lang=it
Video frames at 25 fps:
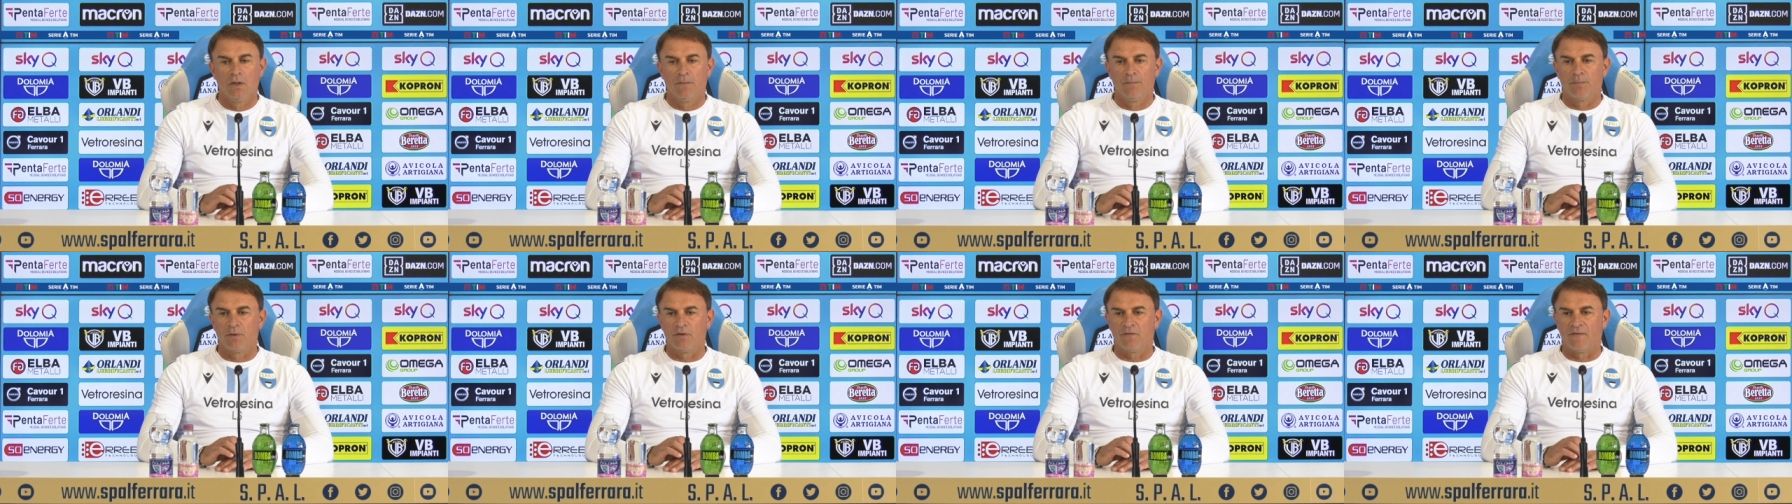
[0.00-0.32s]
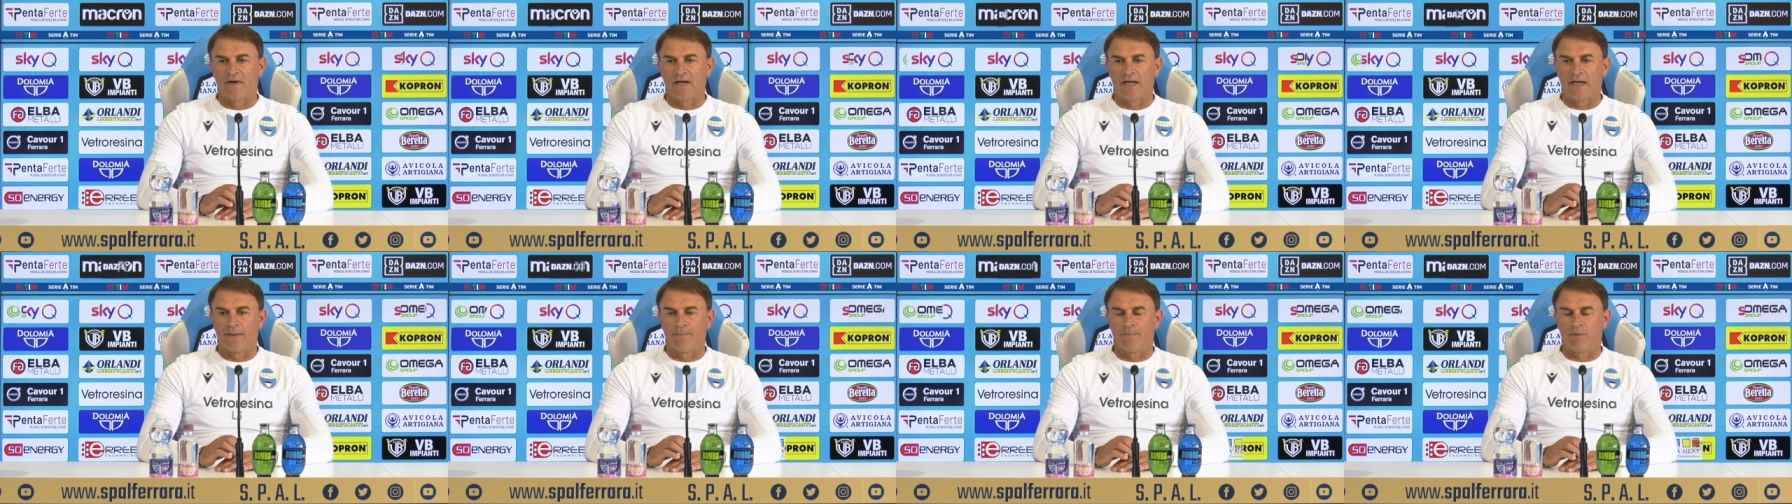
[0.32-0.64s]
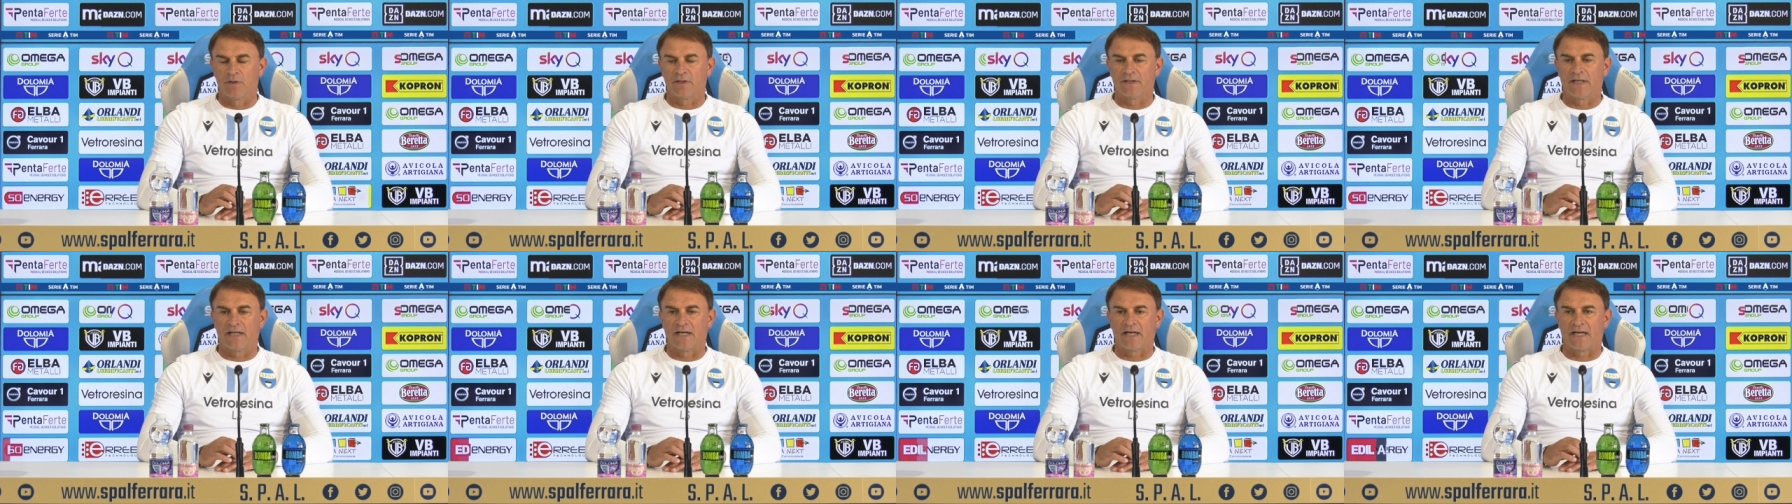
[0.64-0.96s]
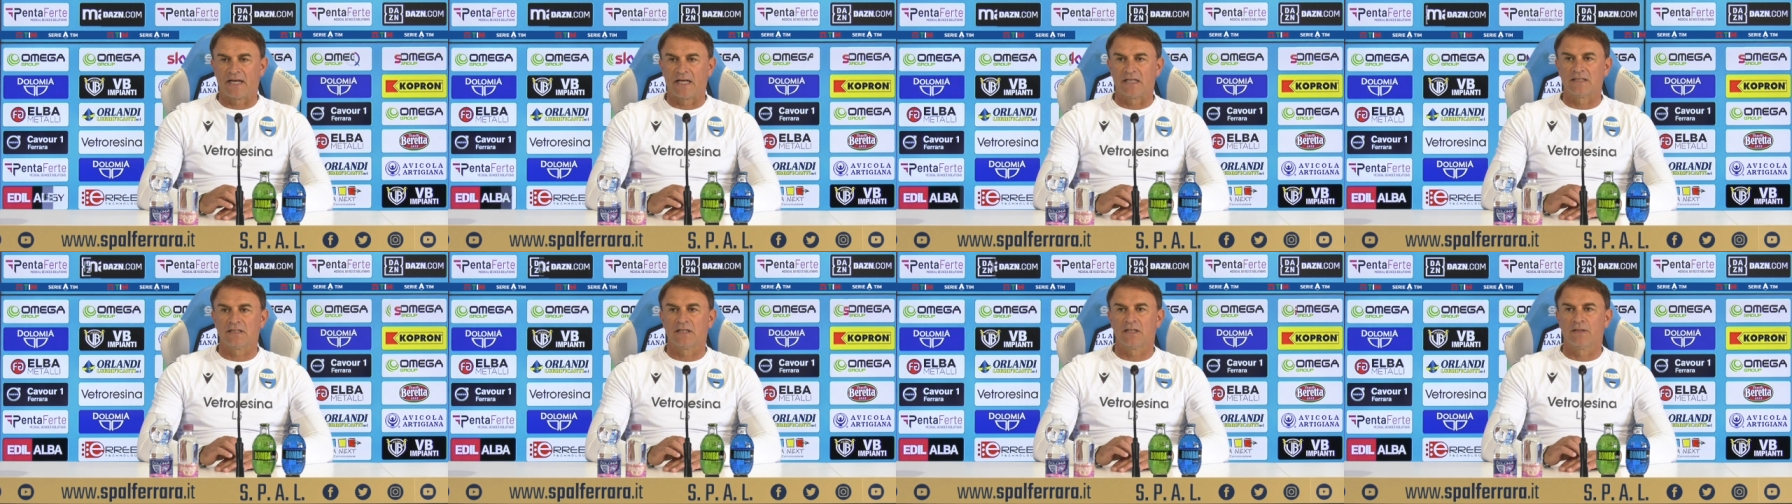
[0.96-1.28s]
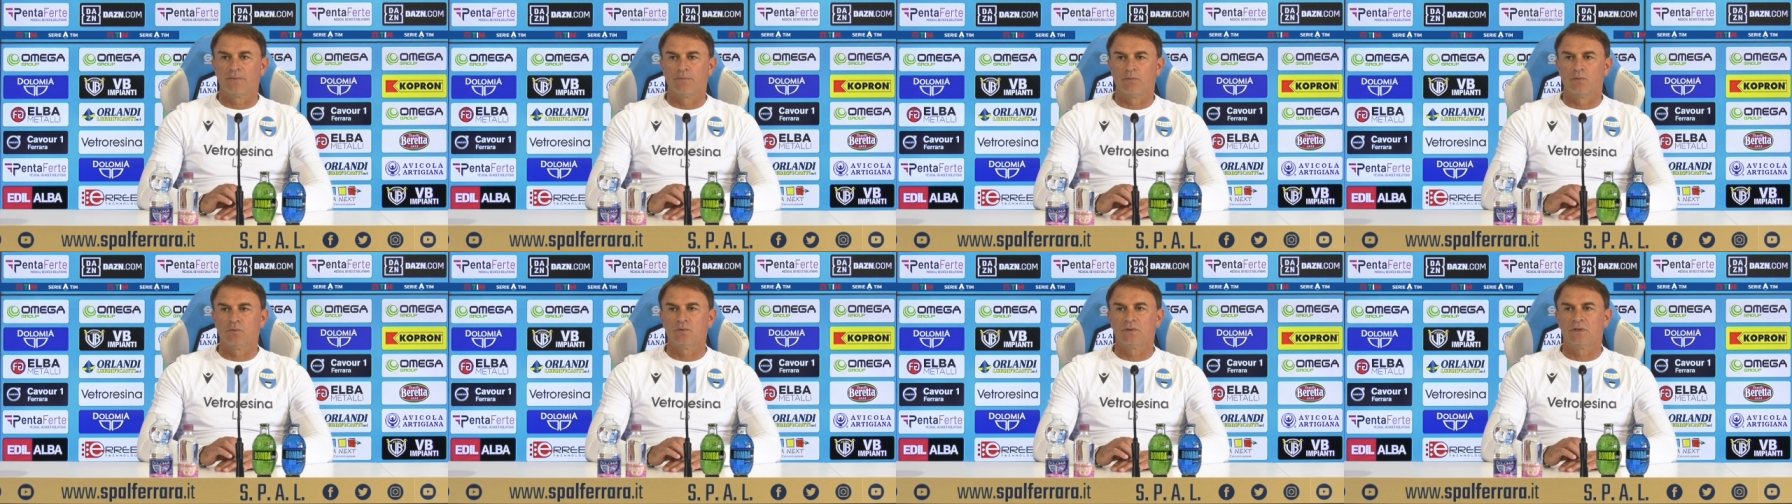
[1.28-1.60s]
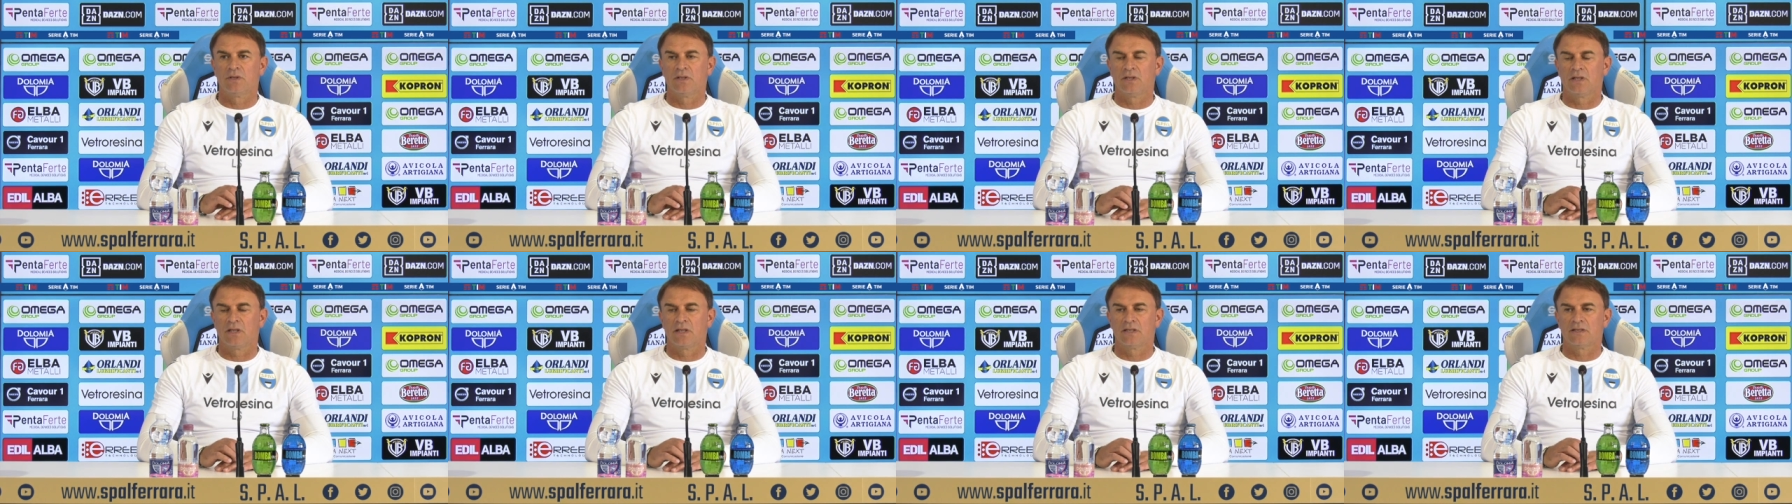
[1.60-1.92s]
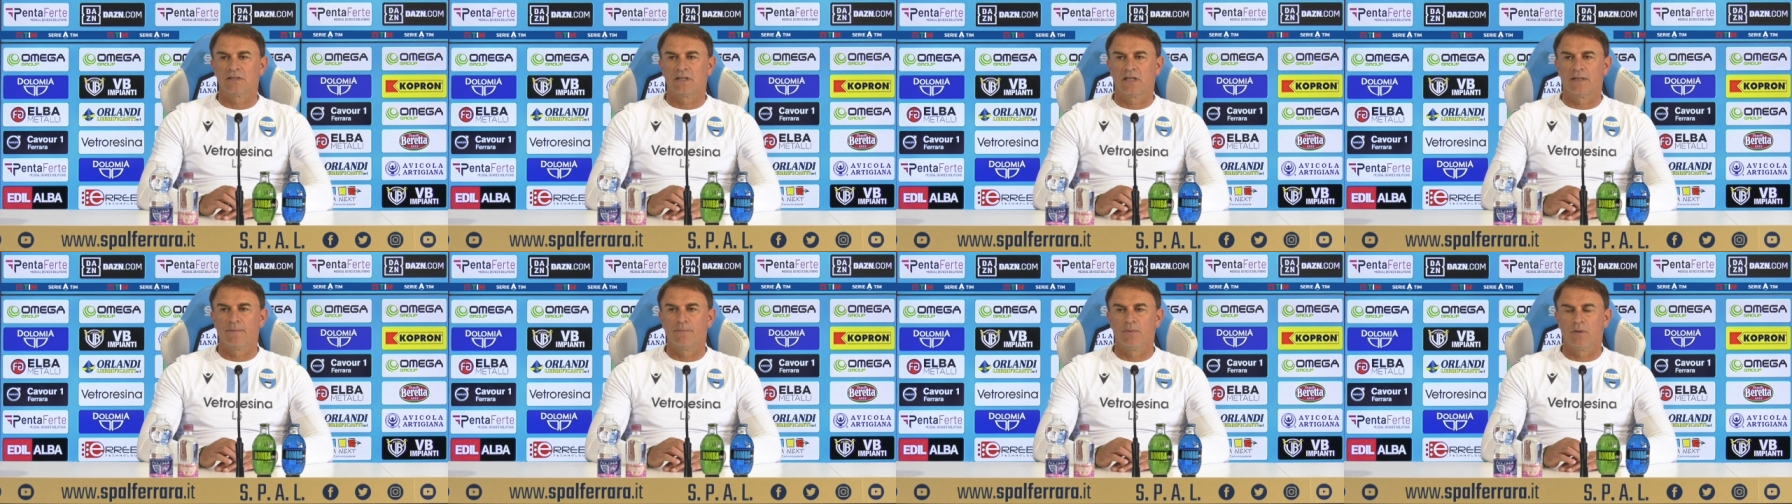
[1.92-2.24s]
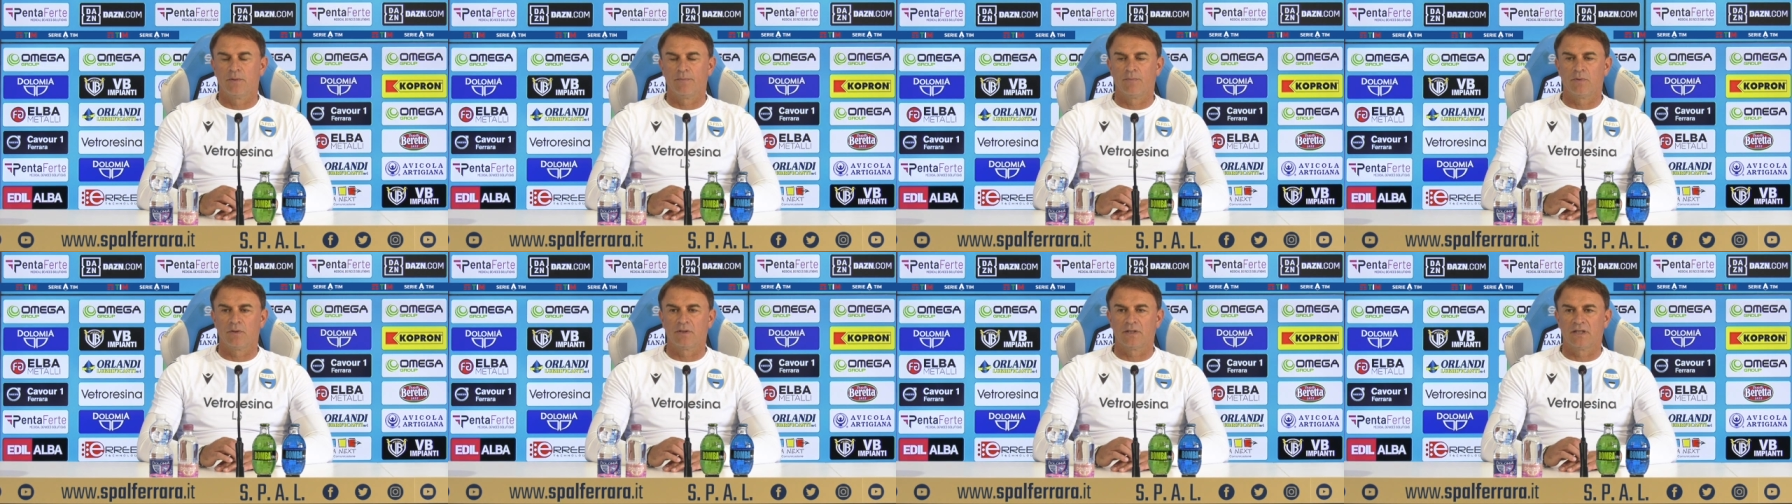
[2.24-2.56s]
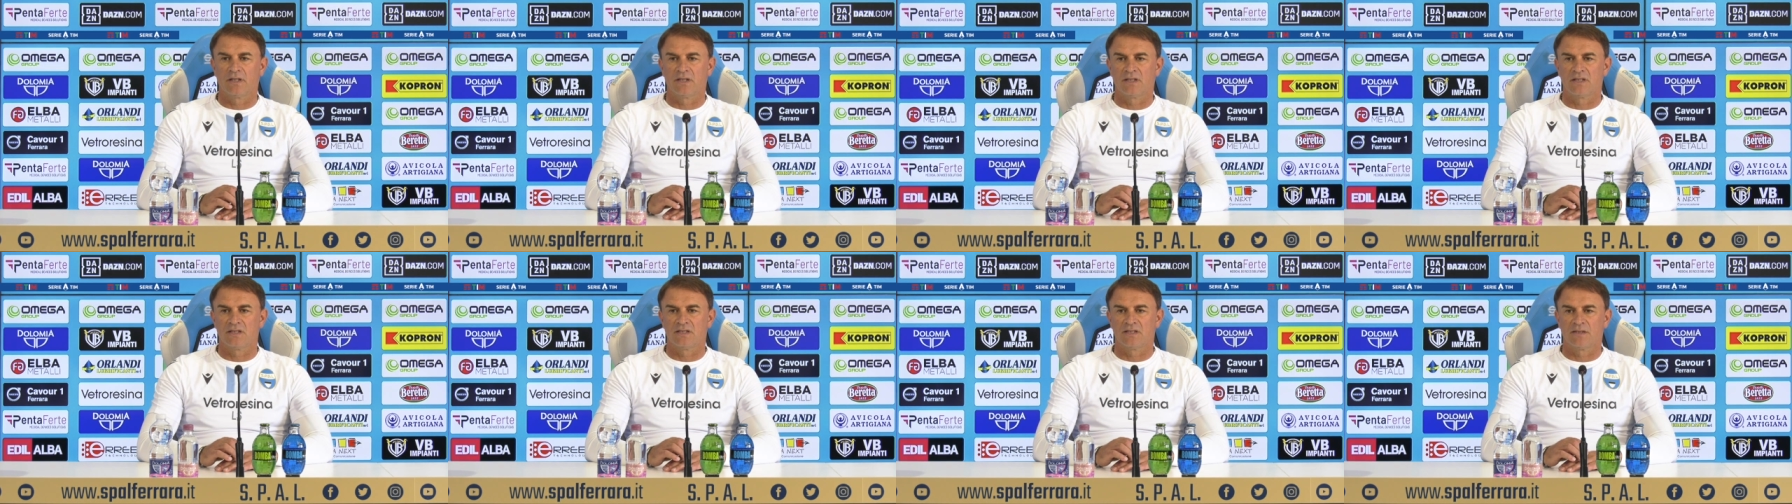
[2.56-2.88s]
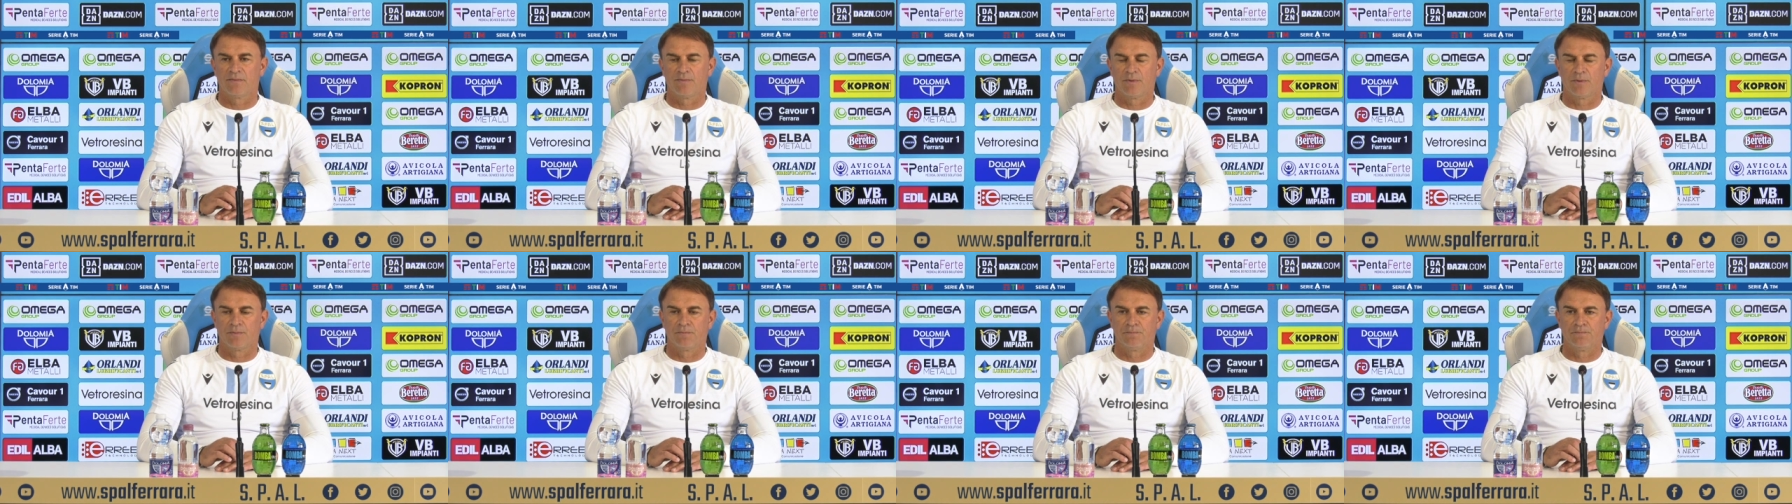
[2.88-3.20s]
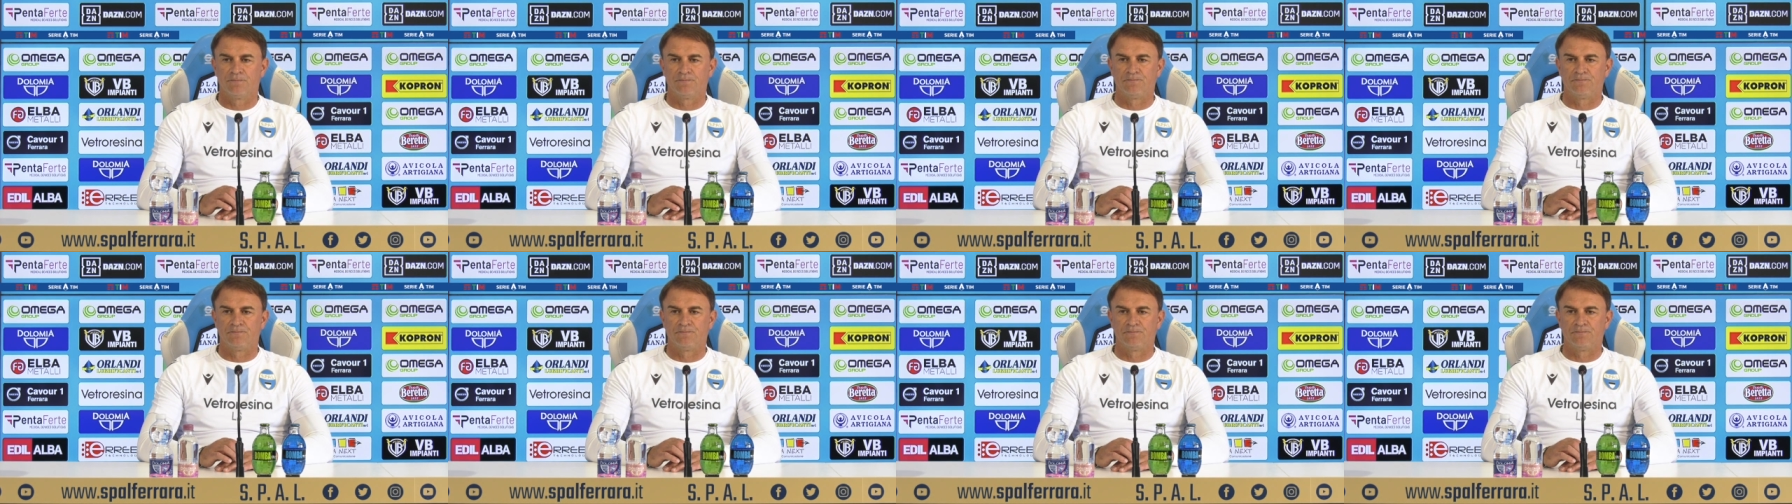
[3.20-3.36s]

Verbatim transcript: provare a portare a casa dei punti che sarebbero importantissimi.